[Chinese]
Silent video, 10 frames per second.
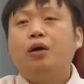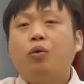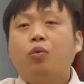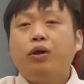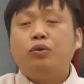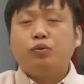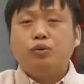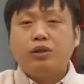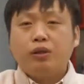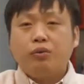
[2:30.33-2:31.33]
贵族
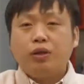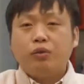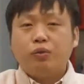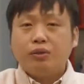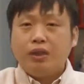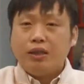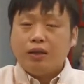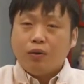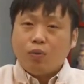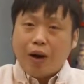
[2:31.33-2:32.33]
社会逐渐
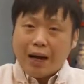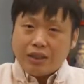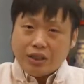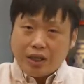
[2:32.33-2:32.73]
的瓦解，